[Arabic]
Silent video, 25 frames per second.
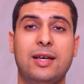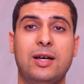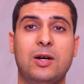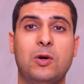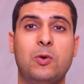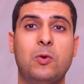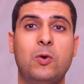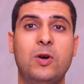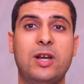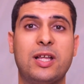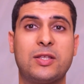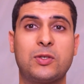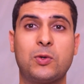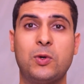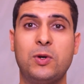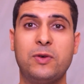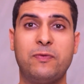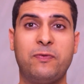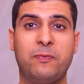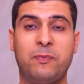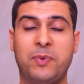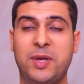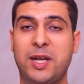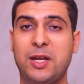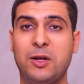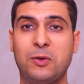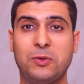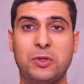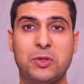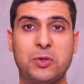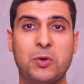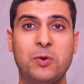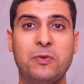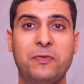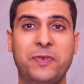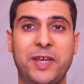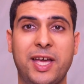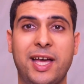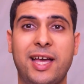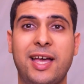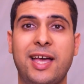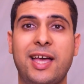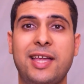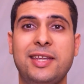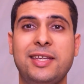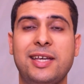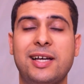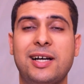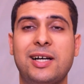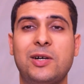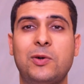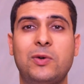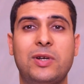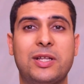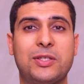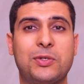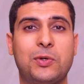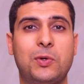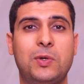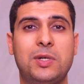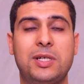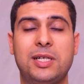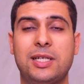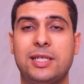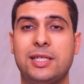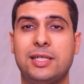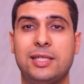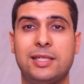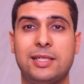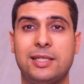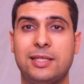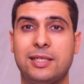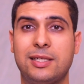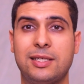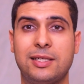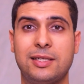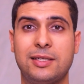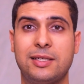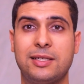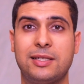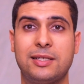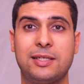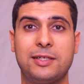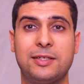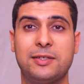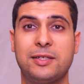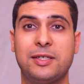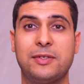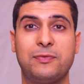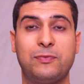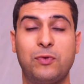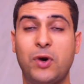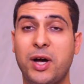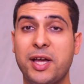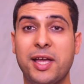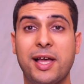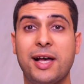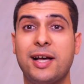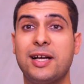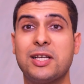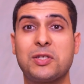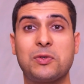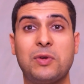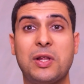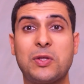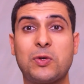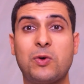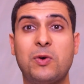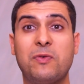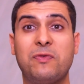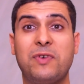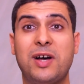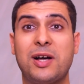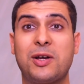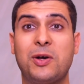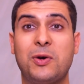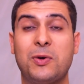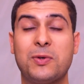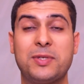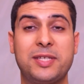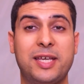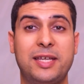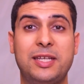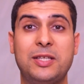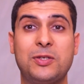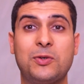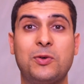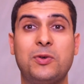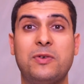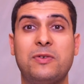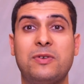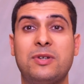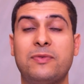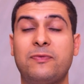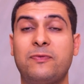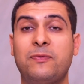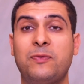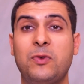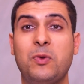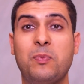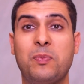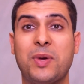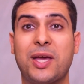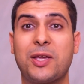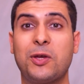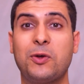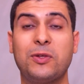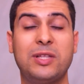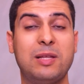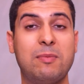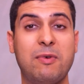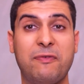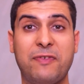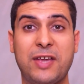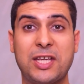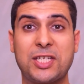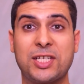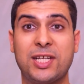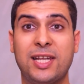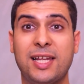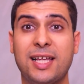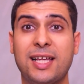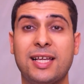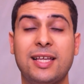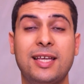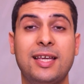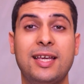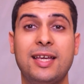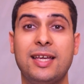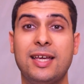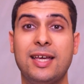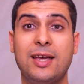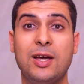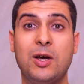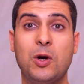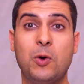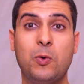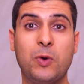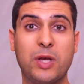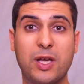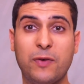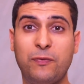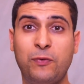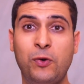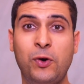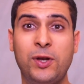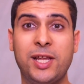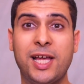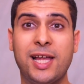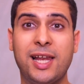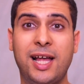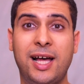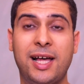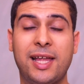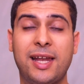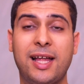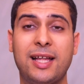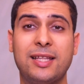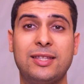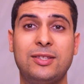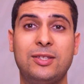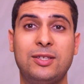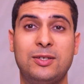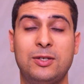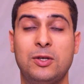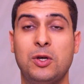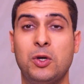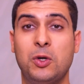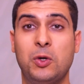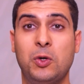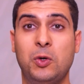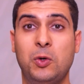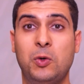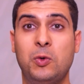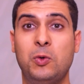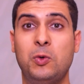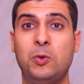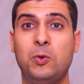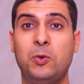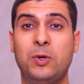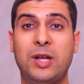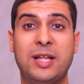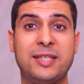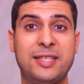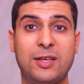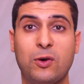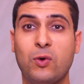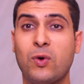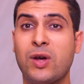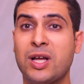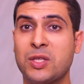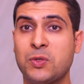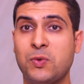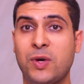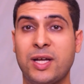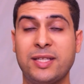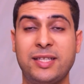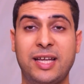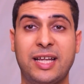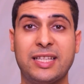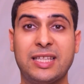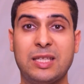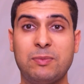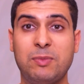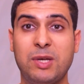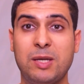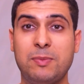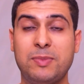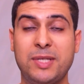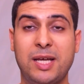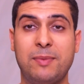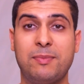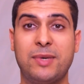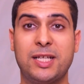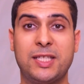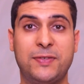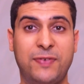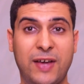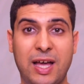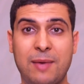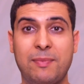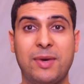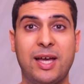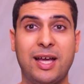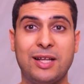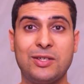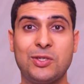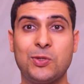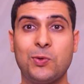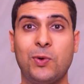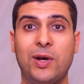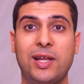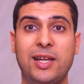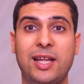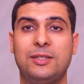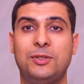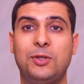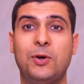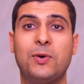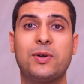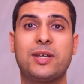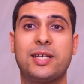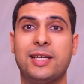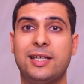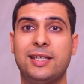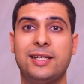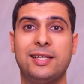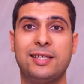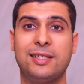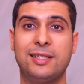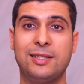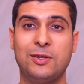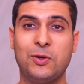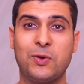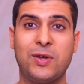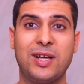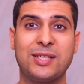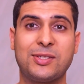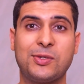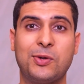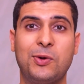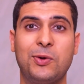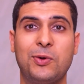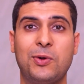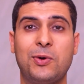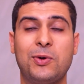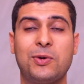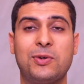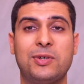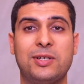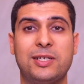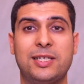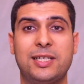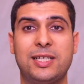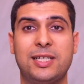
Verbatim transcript: ولا تكون في بيريود تكون فيها هانيه ولا تكون فواياج آه، ولا تكون فاكونس يعني تكون في بيريود اللي ما فيهاش قلق ويخفوا عليها الاعراض والانتيروغاتوار تاع الطبيب زعما تفهم هاد الصوالح دونك لو غاسترولوج